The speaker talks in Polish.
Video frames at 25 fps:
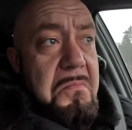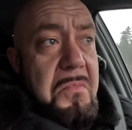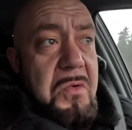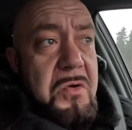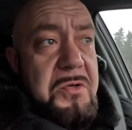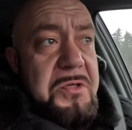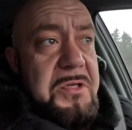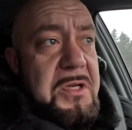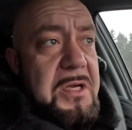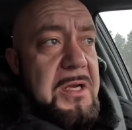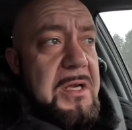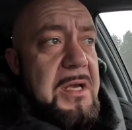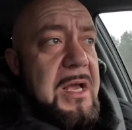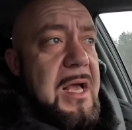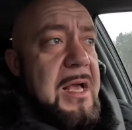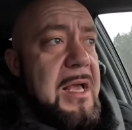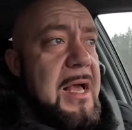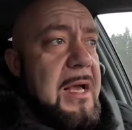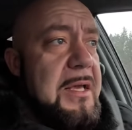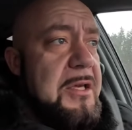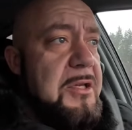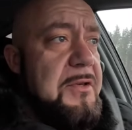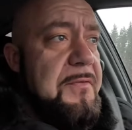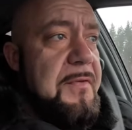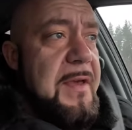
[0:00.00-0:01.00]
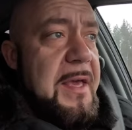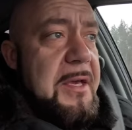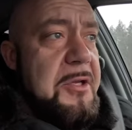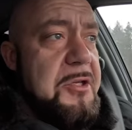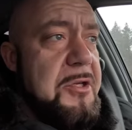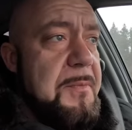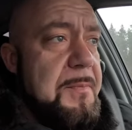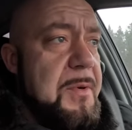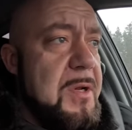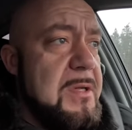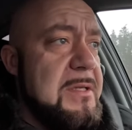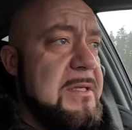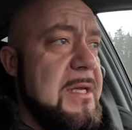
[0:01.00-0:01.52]
może ja jakiś
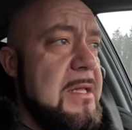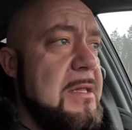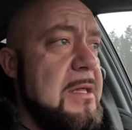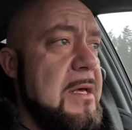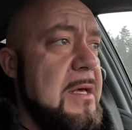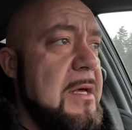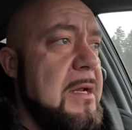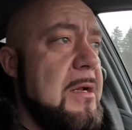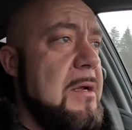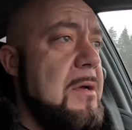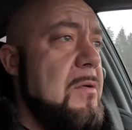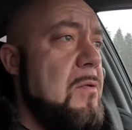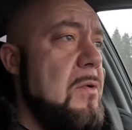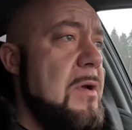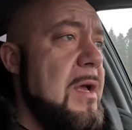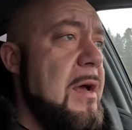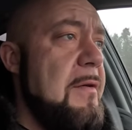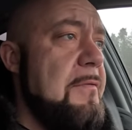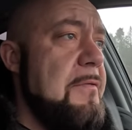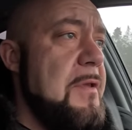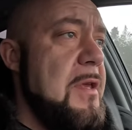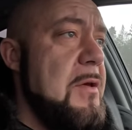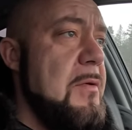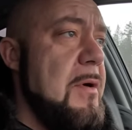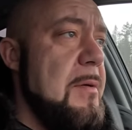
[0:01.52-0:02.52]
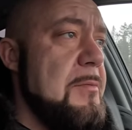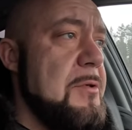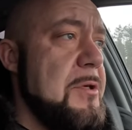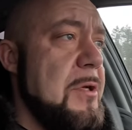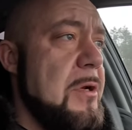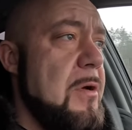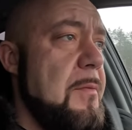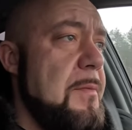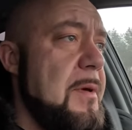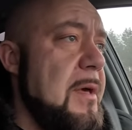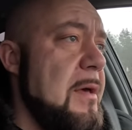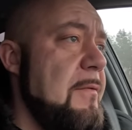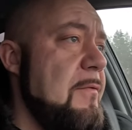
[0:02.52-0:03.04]
większy proceder ujawniłem, że
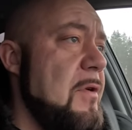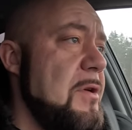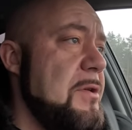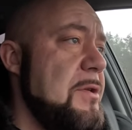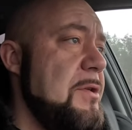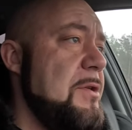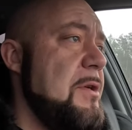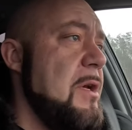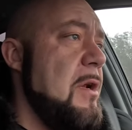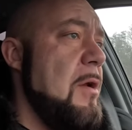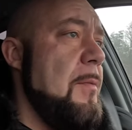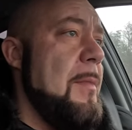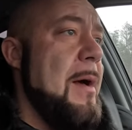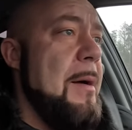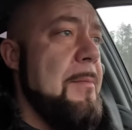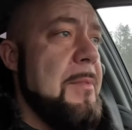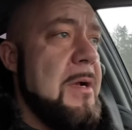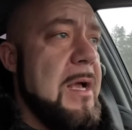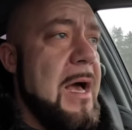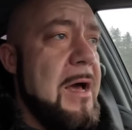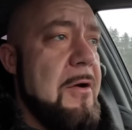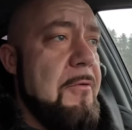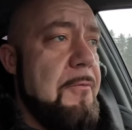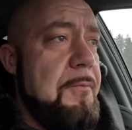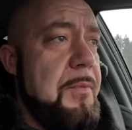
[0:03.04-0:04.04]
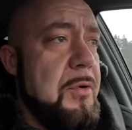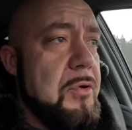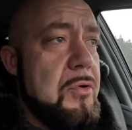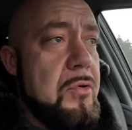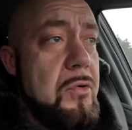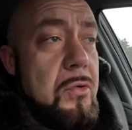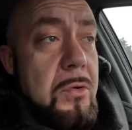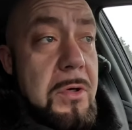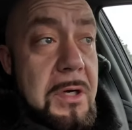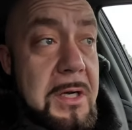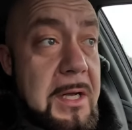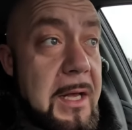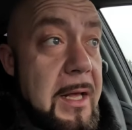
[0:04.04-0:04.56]
robię właścicielom amkarów pod
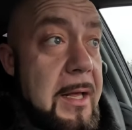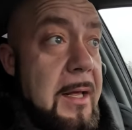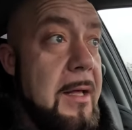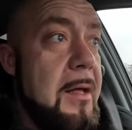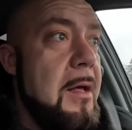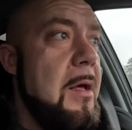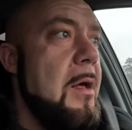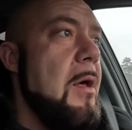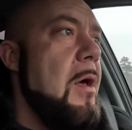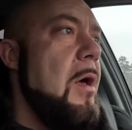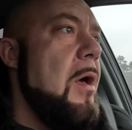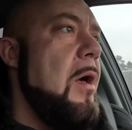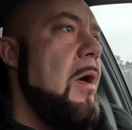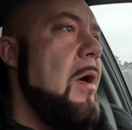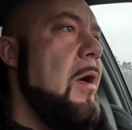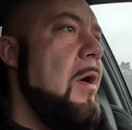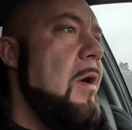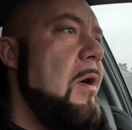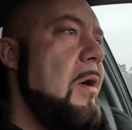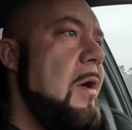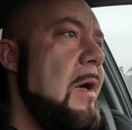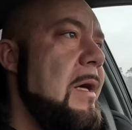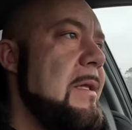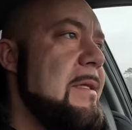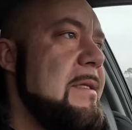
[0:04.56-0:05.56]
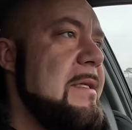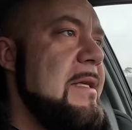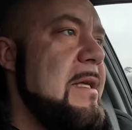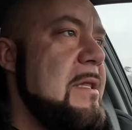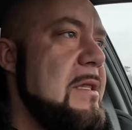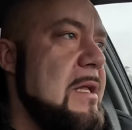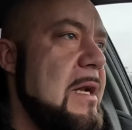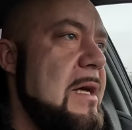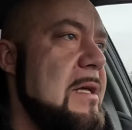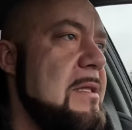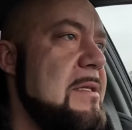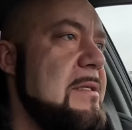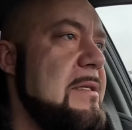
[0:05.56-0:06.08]
górkę, etc.,
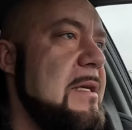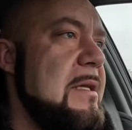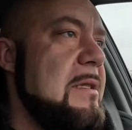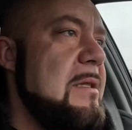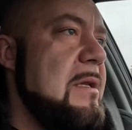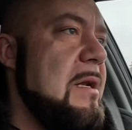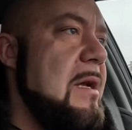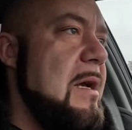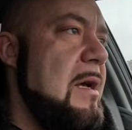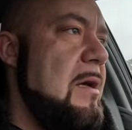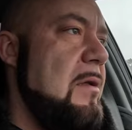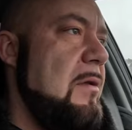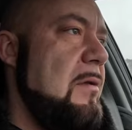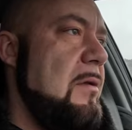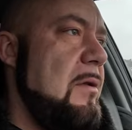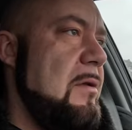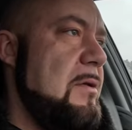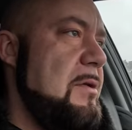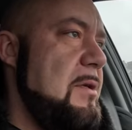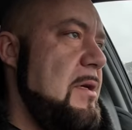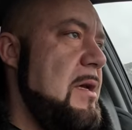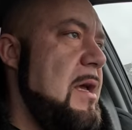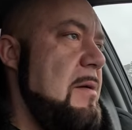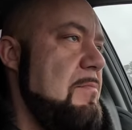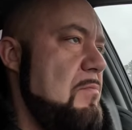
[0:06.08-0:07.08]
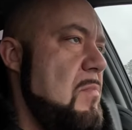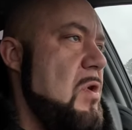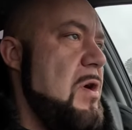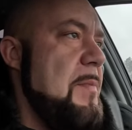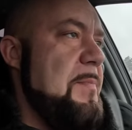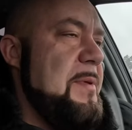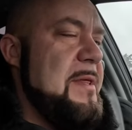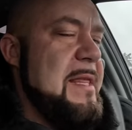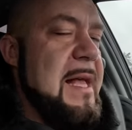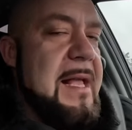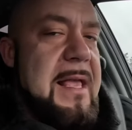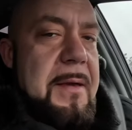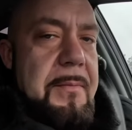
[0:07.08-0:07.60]
etc. Czy ja, moje
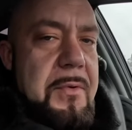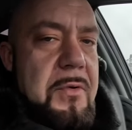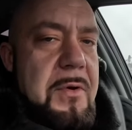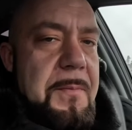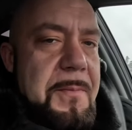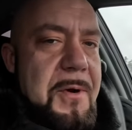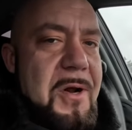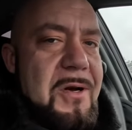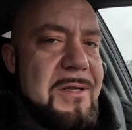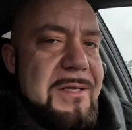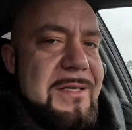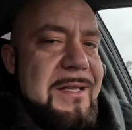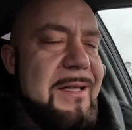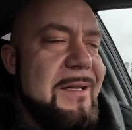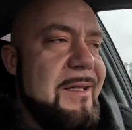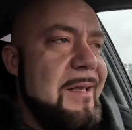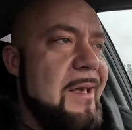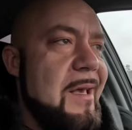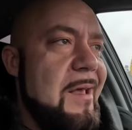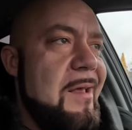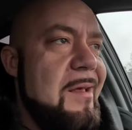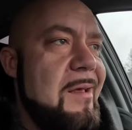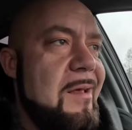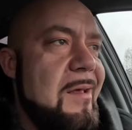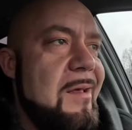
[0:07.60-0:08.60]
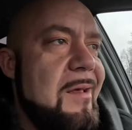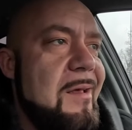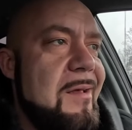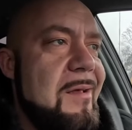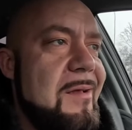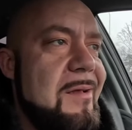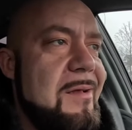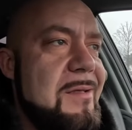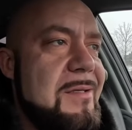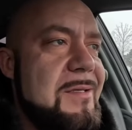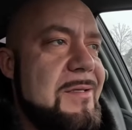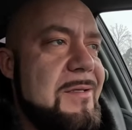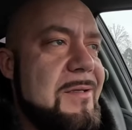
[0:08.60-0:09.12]
pytania były proste, nie?
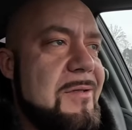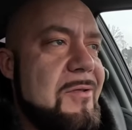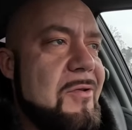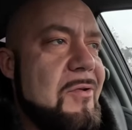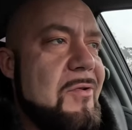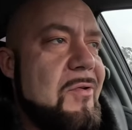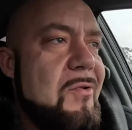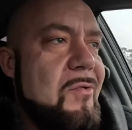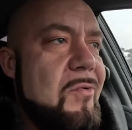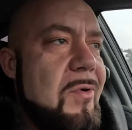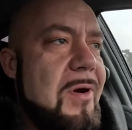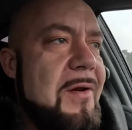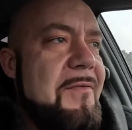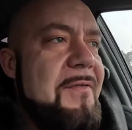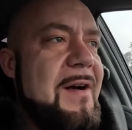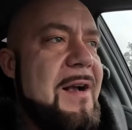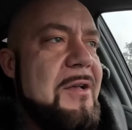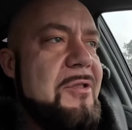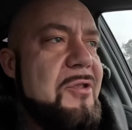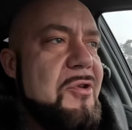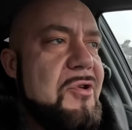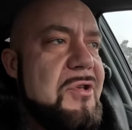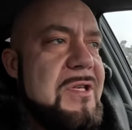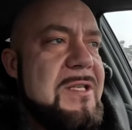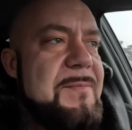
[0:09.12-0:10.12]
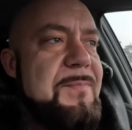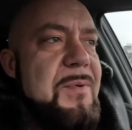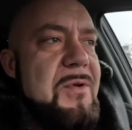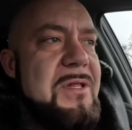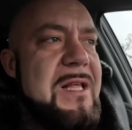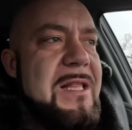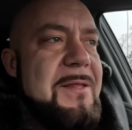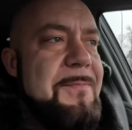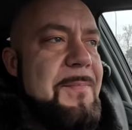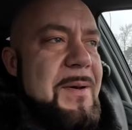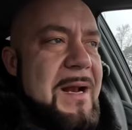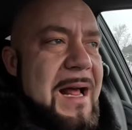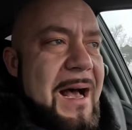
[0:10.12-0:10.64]
Co to kurwa, ktoś jest
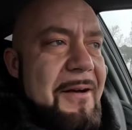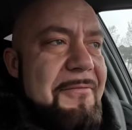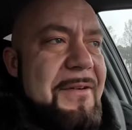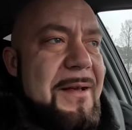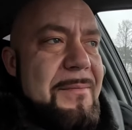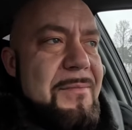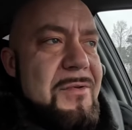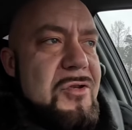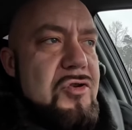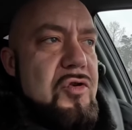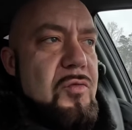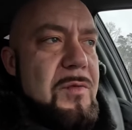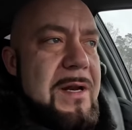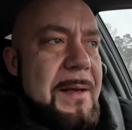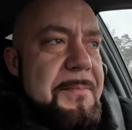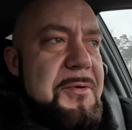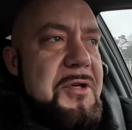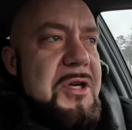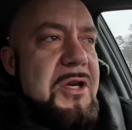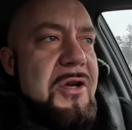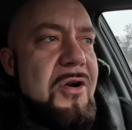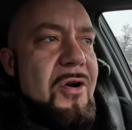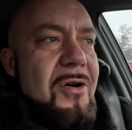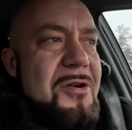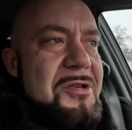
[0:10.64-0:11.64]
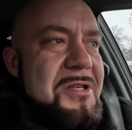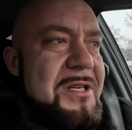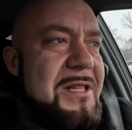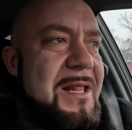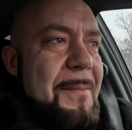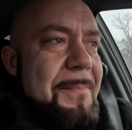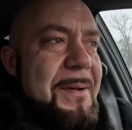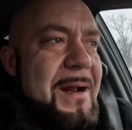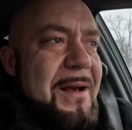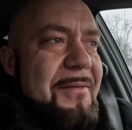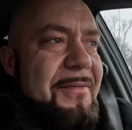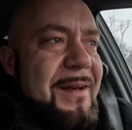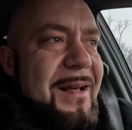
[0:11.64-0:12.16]
ponad prawem? Są lepsi i gorsi
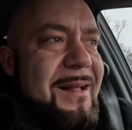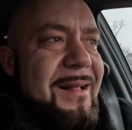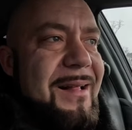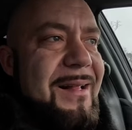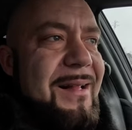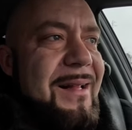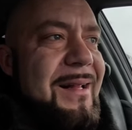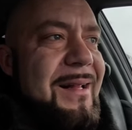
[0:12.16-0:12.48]
dla prawa?